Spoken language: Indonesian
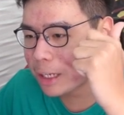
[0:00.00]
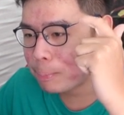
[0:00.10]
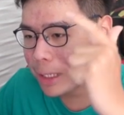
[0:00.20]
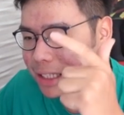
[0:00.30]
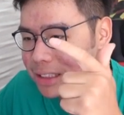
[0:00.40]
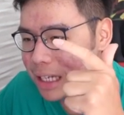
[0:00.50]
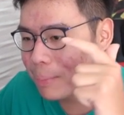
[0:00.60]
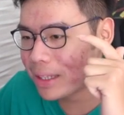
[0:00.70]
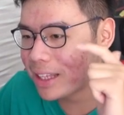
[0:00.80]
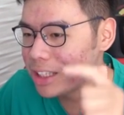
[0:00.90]
eggplants
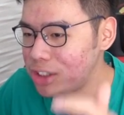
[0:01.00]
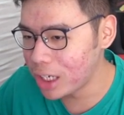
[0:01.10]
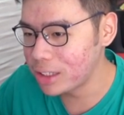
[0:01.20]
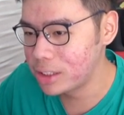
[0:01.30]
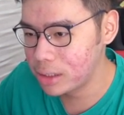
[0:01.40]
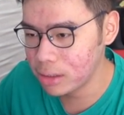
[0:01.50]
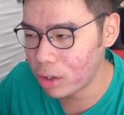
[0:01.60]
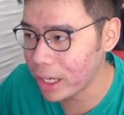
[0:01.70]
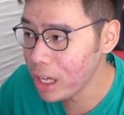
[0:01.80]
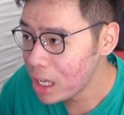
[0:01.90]
sama nunchucks,
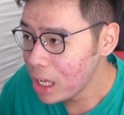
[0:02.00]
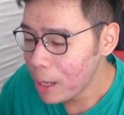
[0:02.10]
oke? Okay?